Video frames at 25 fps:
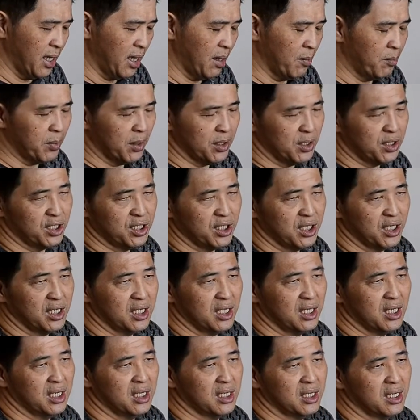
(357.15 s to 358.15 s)

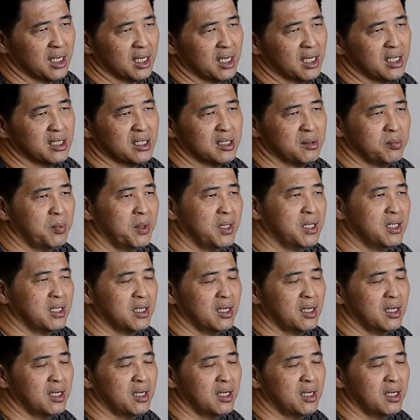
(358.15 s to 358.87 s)
aperture、那个 speed，